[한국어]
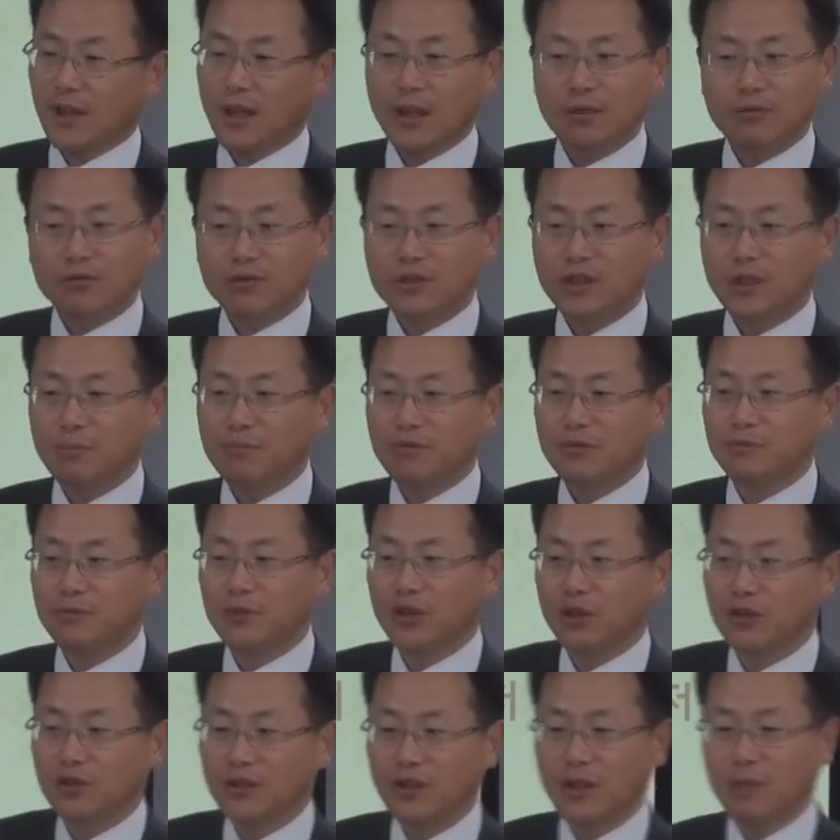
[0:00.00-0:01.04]
한국
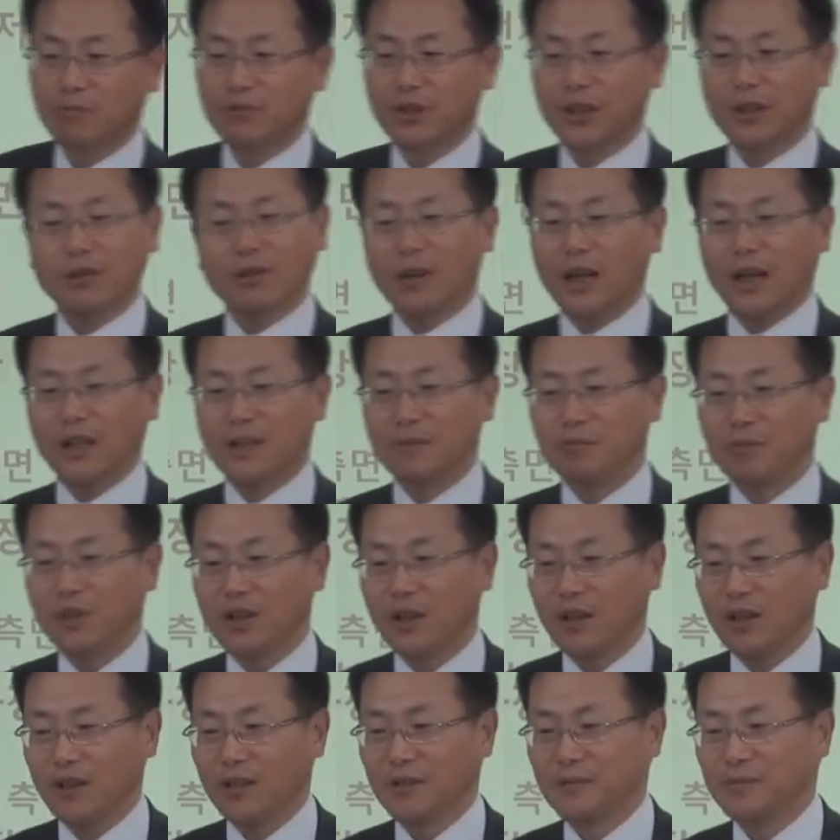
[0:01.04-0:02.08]
제품이었기 때문에
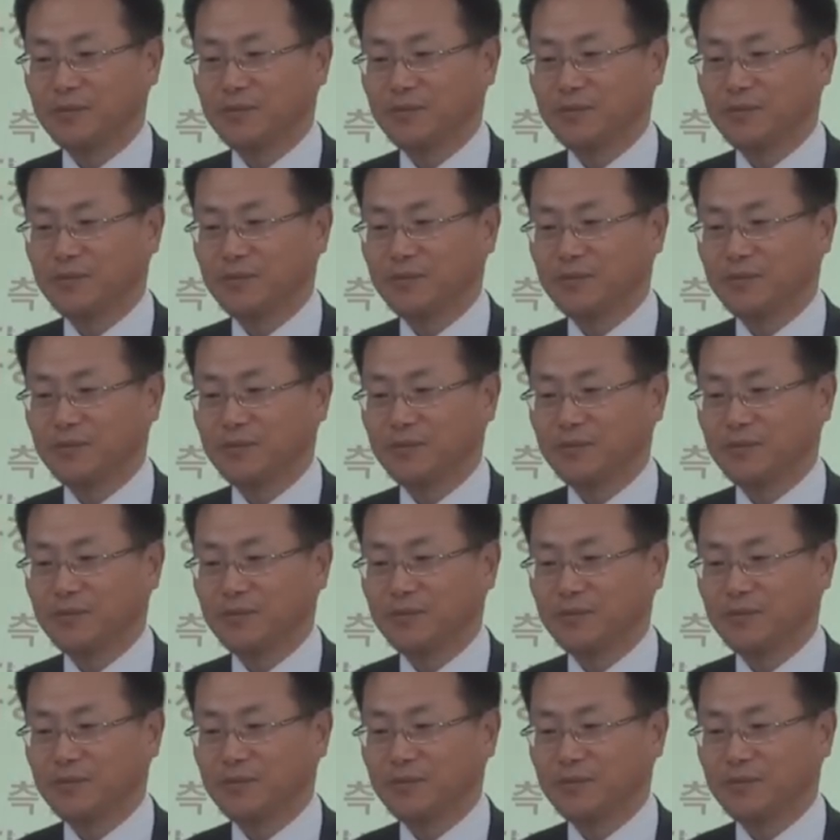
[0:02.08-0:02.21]
아닙니다.